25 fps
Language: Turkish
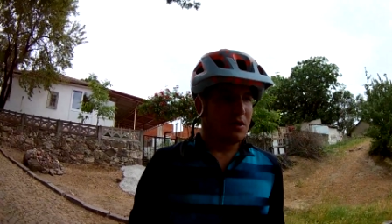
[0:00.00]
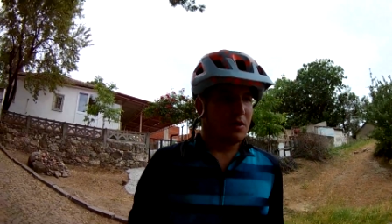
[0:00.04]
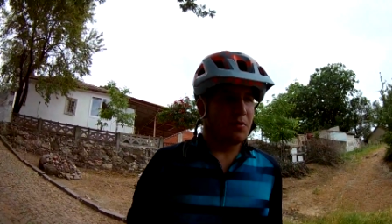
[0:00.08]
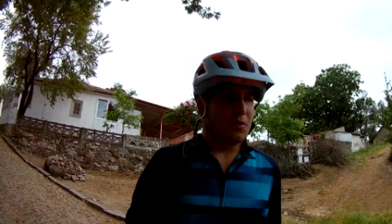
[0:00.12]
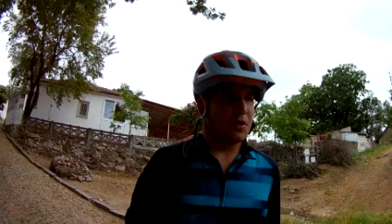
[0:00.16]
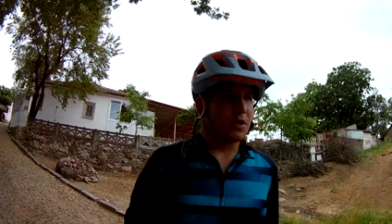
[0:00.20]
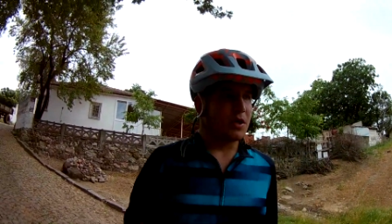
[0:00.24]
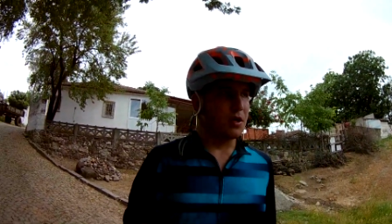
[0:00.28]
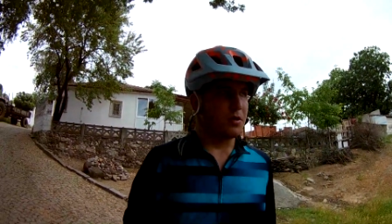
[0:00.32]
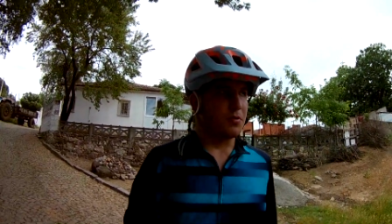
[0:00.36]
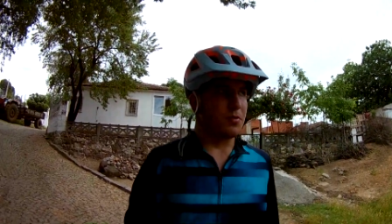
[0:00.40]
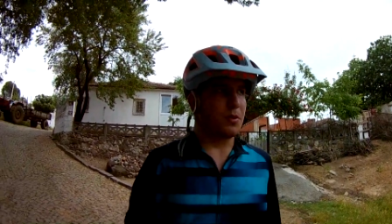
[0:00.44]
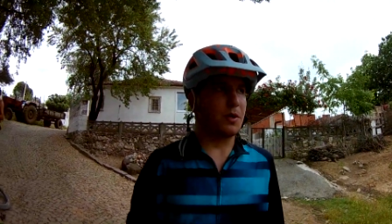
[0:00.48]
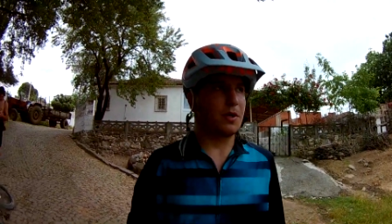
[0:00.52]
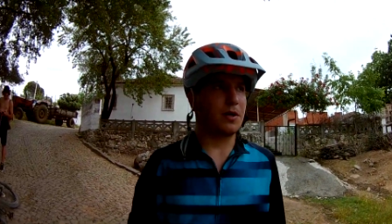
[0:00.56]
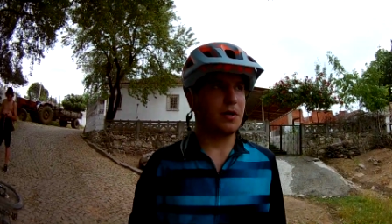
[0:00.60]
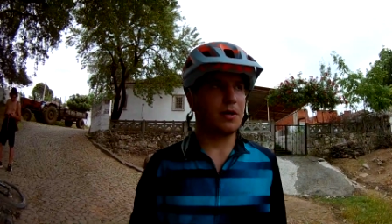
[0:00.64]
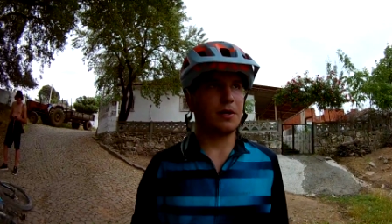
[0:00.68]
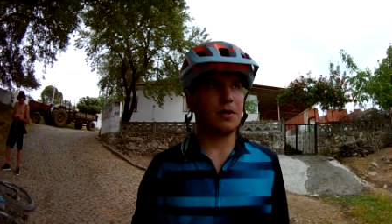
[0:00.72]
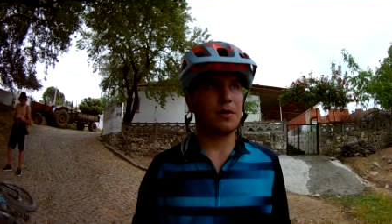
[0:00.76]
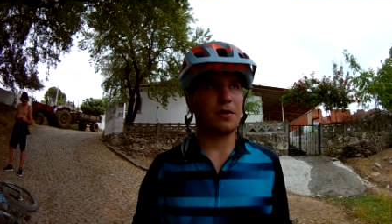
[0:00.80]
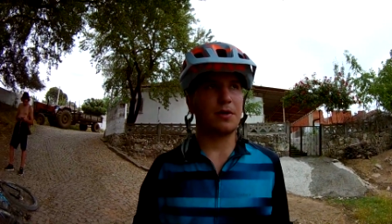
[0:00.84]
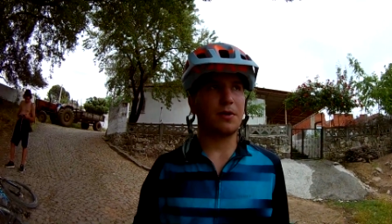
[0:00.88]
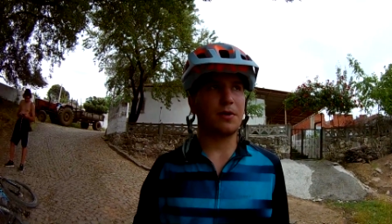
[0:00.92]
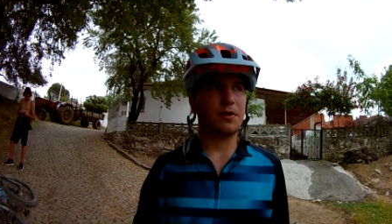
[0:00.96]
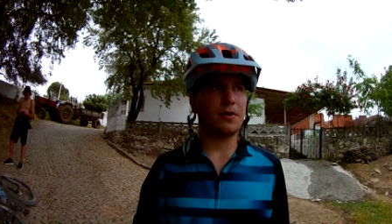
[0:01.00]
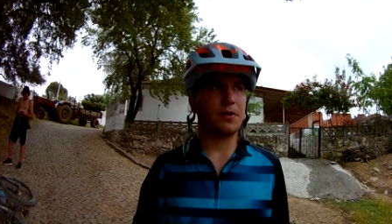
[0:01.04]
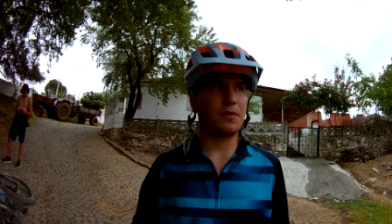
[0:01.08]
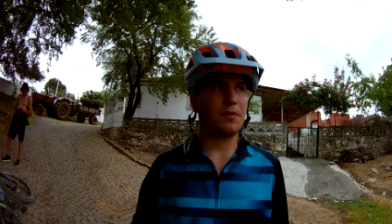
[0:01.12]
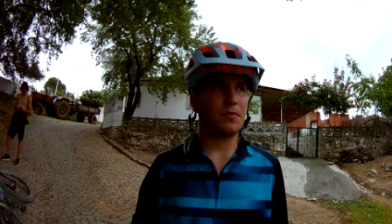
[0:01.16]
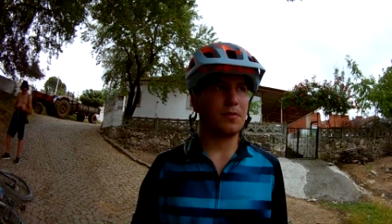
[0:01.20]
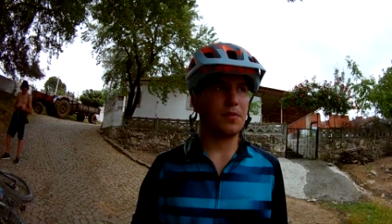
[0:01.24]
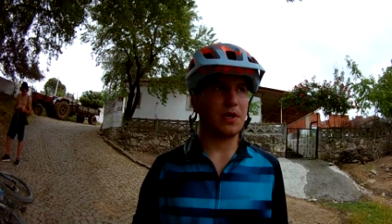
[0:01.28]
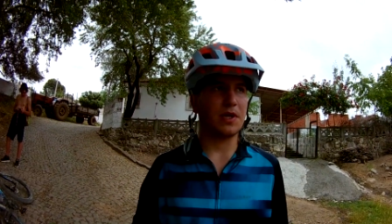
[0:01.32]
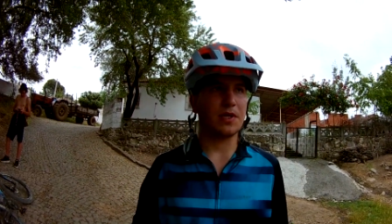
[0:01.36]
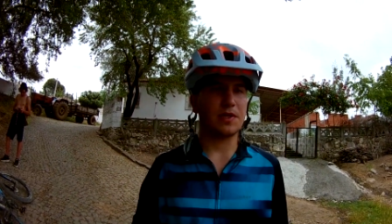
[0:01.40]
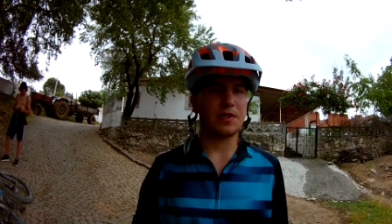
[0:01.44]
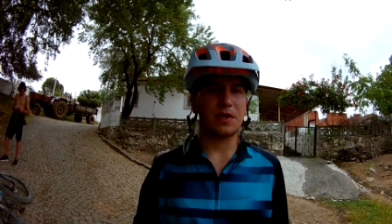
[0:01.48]
Bakalım.
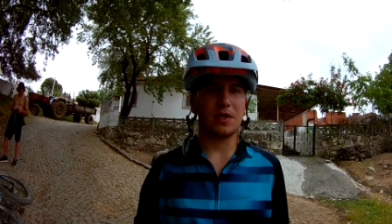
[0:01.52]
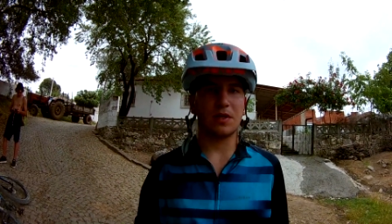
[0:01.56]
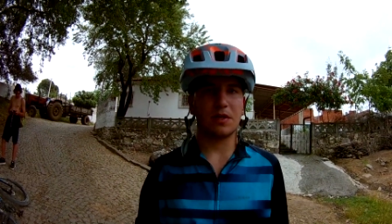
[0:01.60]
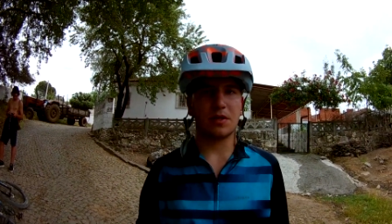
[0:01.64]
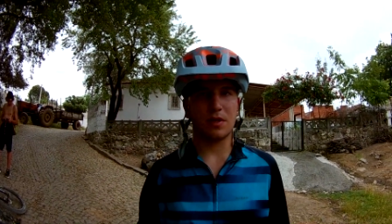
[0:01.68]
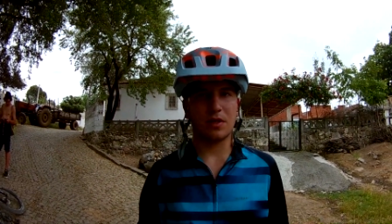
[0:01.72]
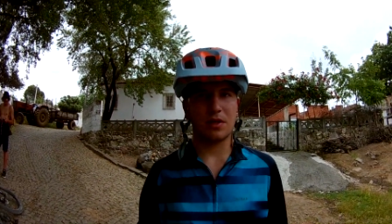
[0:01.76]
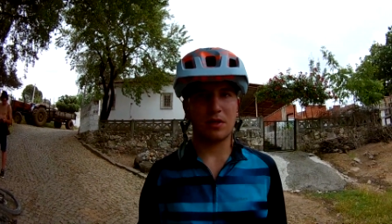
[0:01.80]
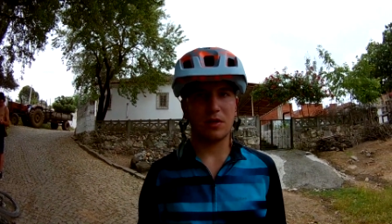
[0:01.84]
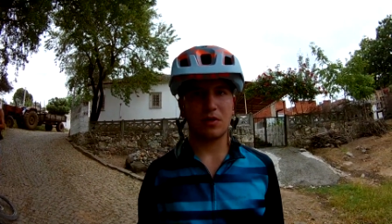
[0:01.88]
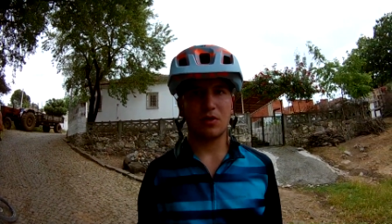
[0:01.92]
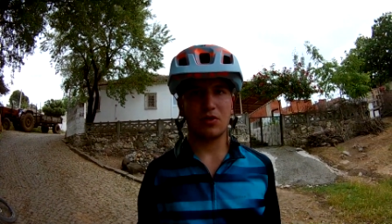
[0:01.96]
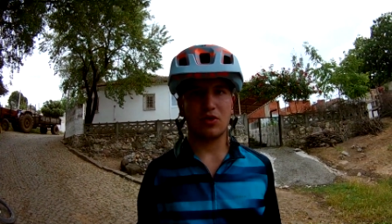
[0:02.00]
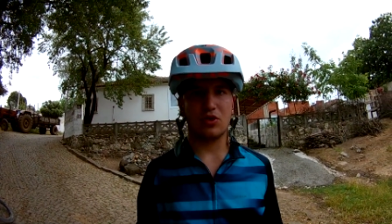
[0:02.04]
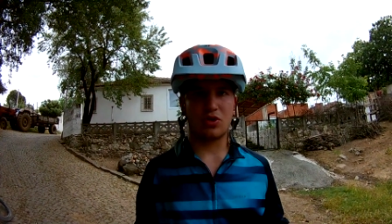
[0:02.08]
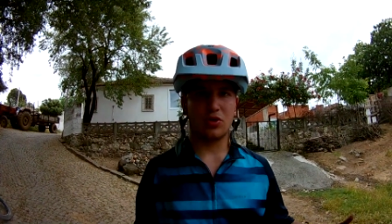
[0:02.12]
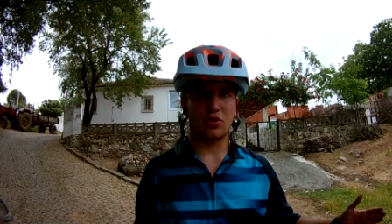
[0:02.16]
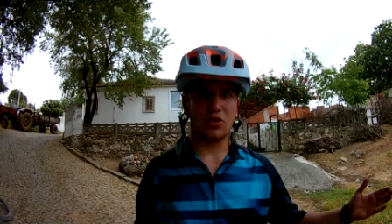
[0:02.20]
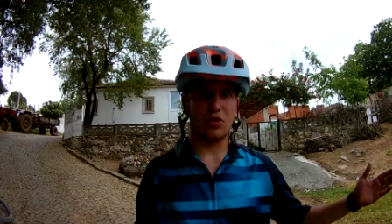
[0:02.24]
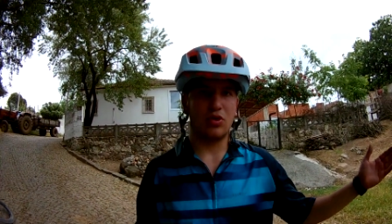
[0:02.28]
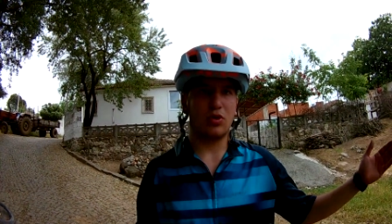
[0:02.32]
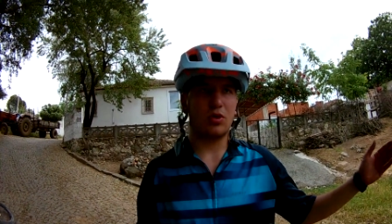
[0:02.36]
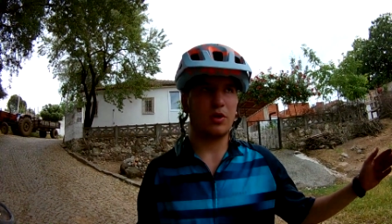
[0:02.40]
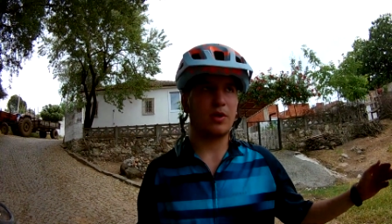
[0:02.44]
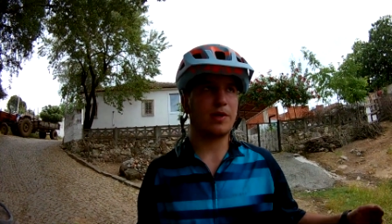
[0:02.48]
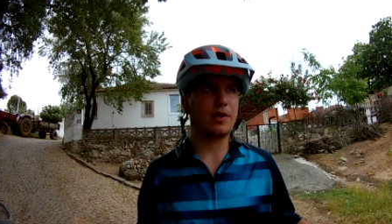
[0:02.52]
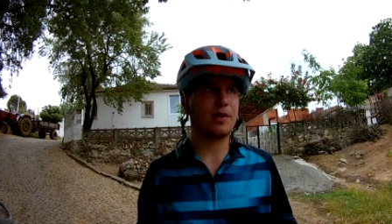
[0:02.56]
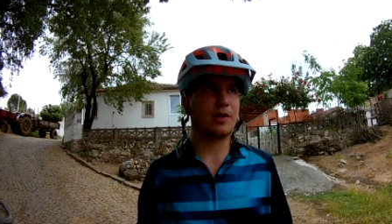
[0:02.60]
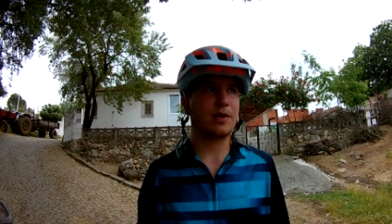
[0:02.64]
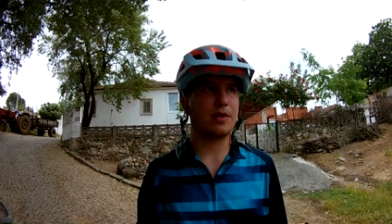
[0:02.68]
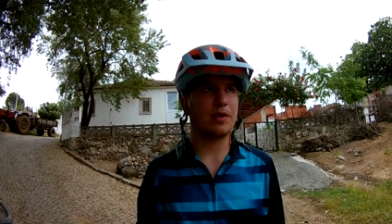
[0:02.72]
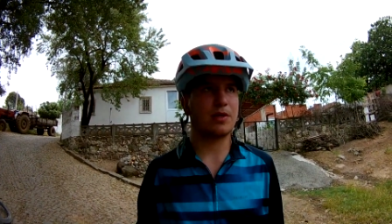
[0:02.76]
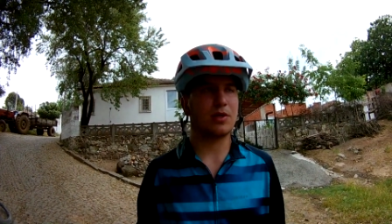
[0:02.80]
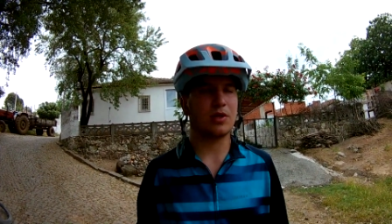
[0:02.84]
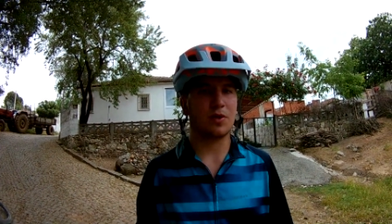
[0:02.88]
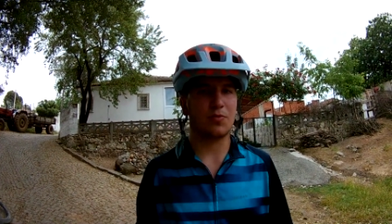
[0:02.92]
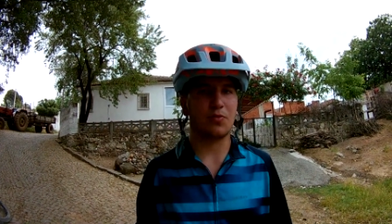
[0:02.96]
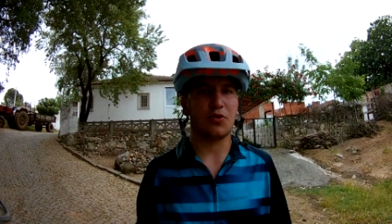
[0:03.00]
Birazdan köylülere
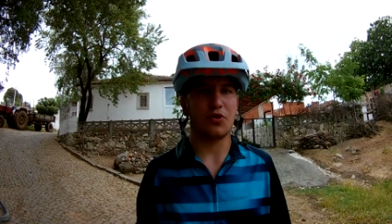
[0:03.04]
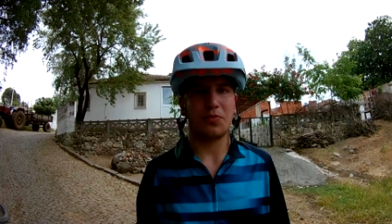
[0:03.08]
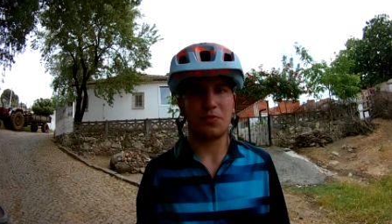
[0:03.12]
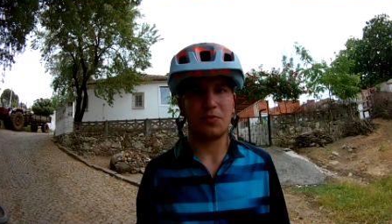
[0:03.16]
Japon